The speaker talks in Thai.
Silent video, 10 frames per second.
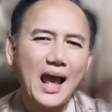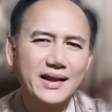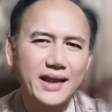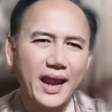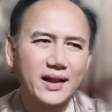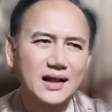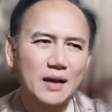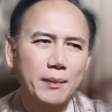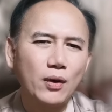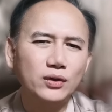และเกต
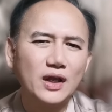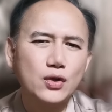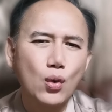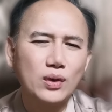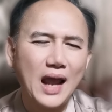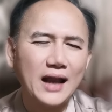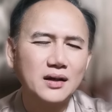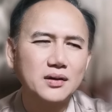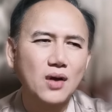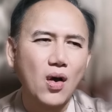กับมนุษย์ยูนั้น
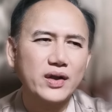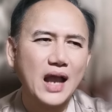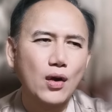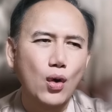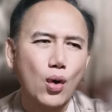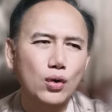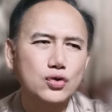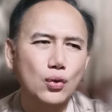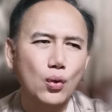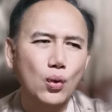ก็ยังคง
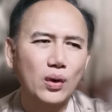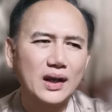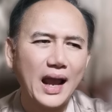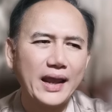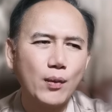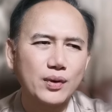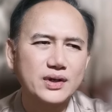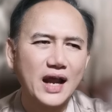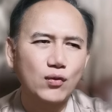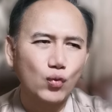อยู่ใน
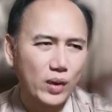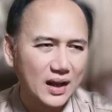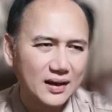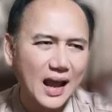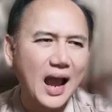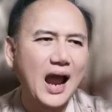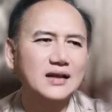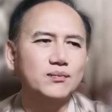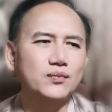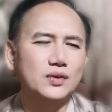เรือนวินาศ
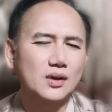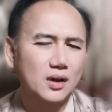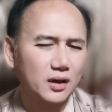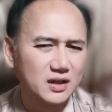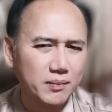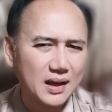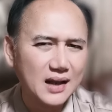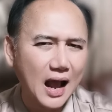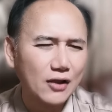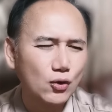ก็จะมี
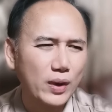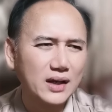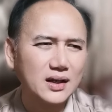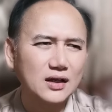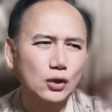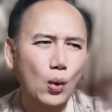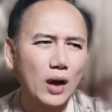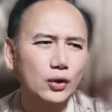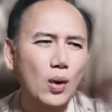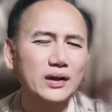ดาวอยู่อีกหนึ่งดว
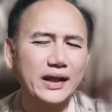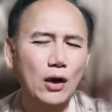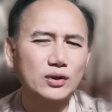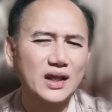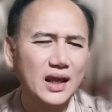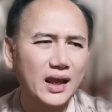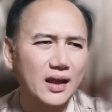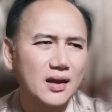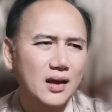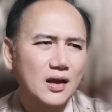งดวงเดียวที่
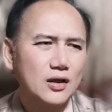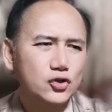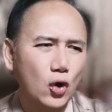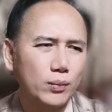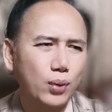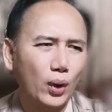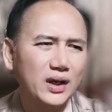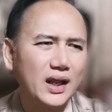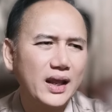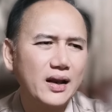ส่งผล
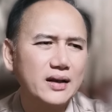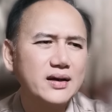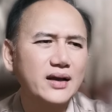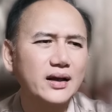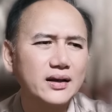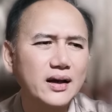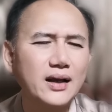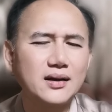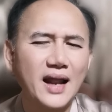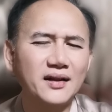ดีเหลือเกิ
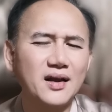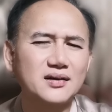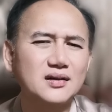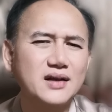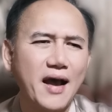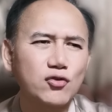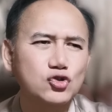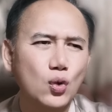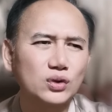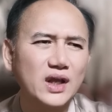นนั่นก็คือดาว
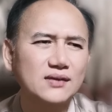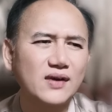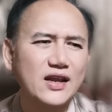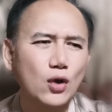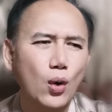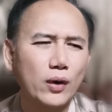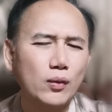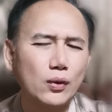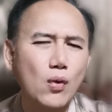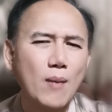ศุกร์ที่ตรีโกณ
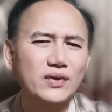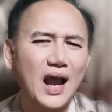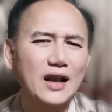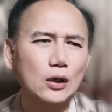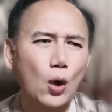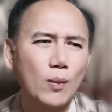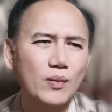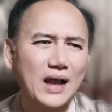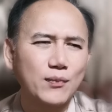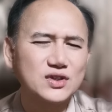ร่วมธาตุลม
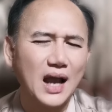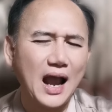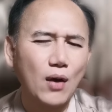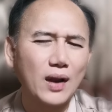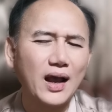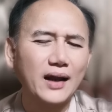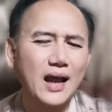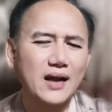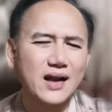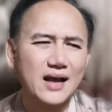กับชาวลัค
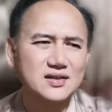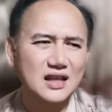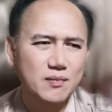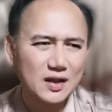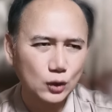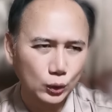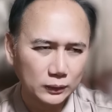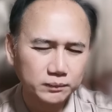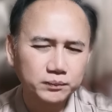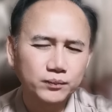นาราศีมิถุน